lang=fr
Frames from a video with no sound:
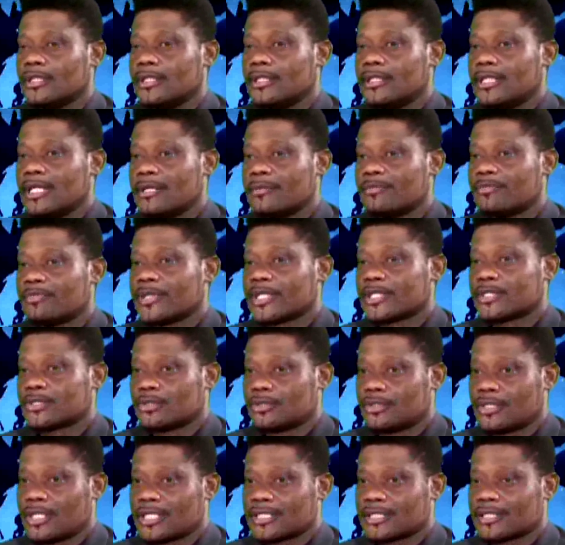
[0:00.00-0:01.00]
d'un
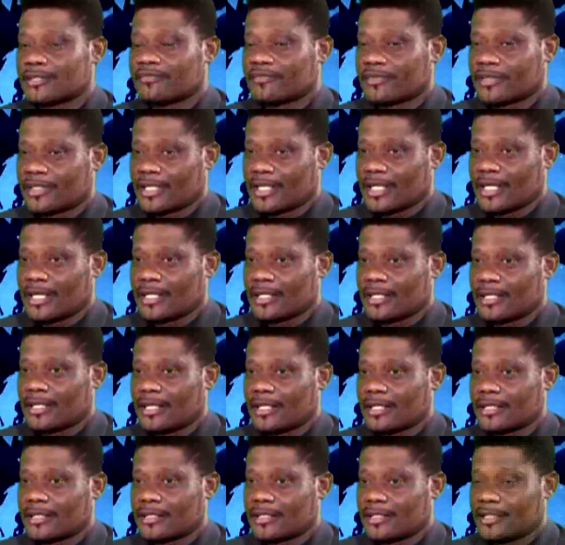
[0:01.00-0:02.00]
personnage africain
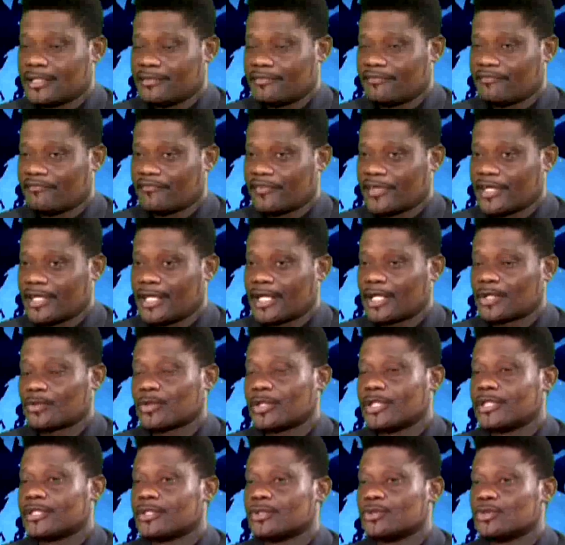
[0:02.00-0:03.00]
qui fait
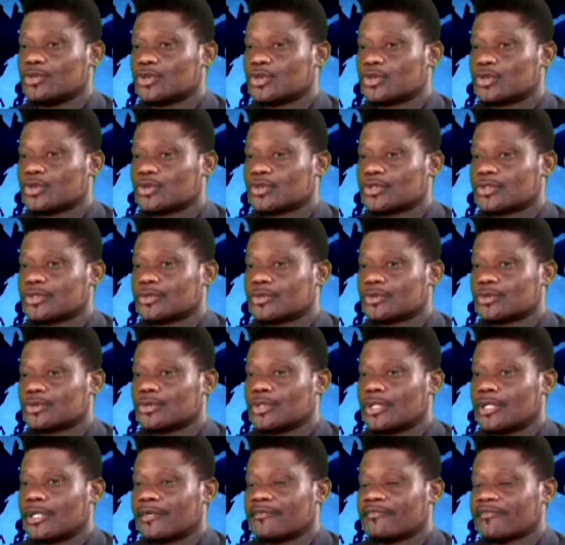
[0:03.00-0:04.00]
l'actualité du jour aujourd'hui
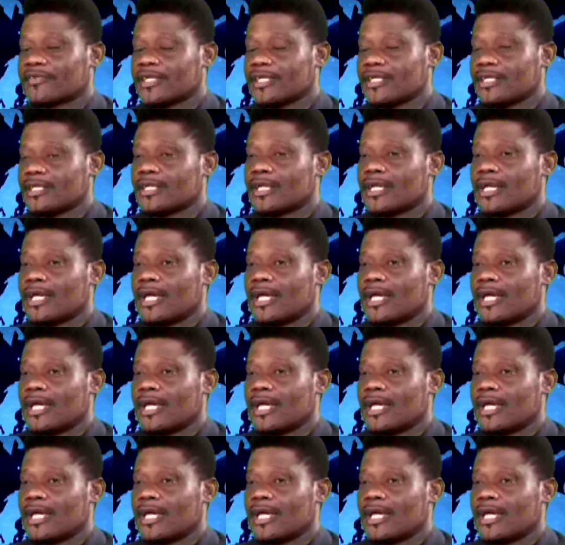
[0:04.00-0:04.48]
en Afrique.